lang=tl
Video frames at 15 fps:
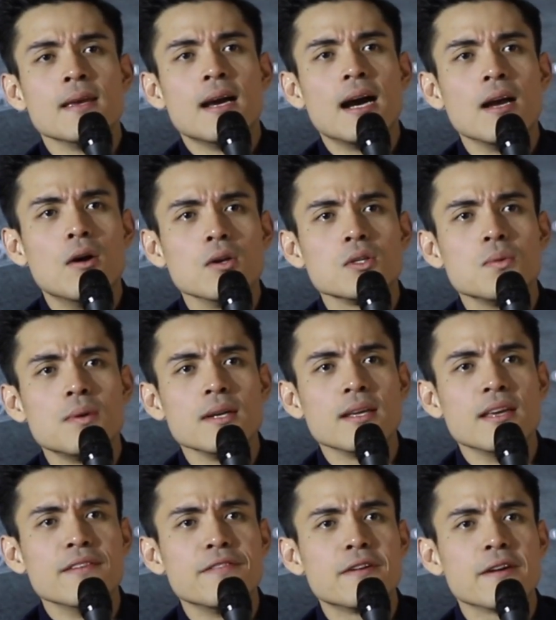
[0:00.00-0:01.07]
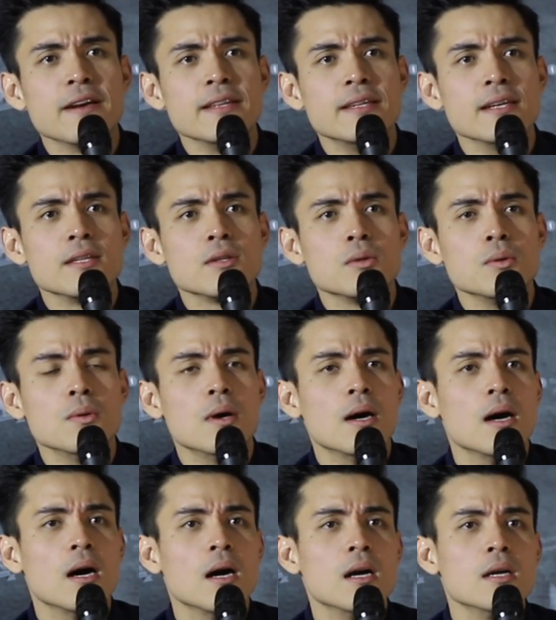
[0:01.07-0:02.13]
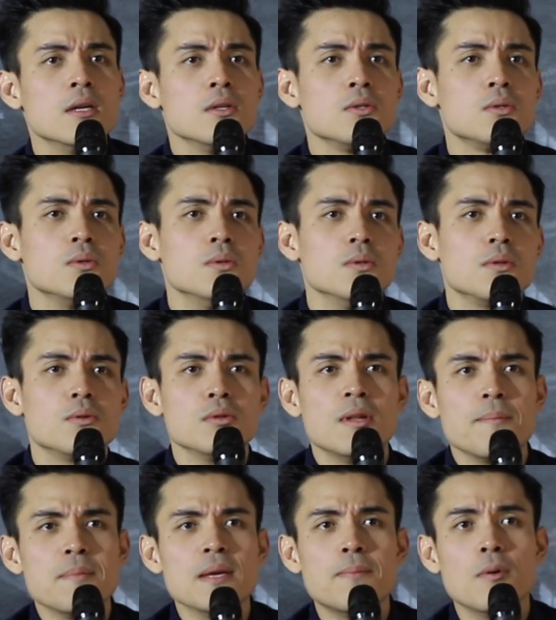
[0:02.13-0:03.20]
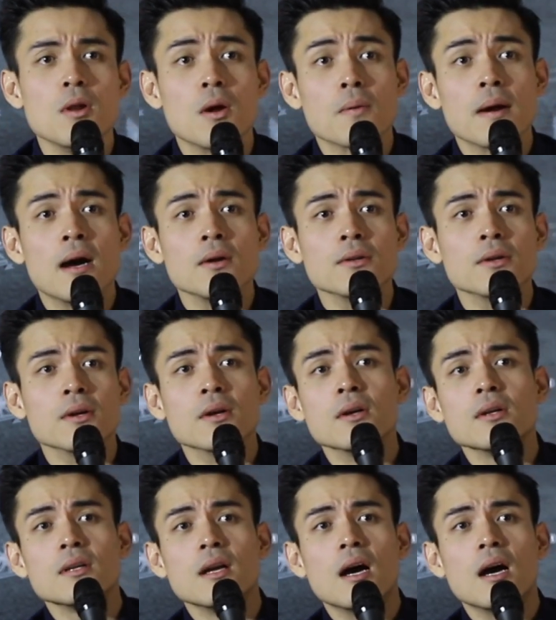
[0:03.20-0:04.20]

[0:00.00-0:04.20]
I also want to give credit to, uh, to, to the people around her.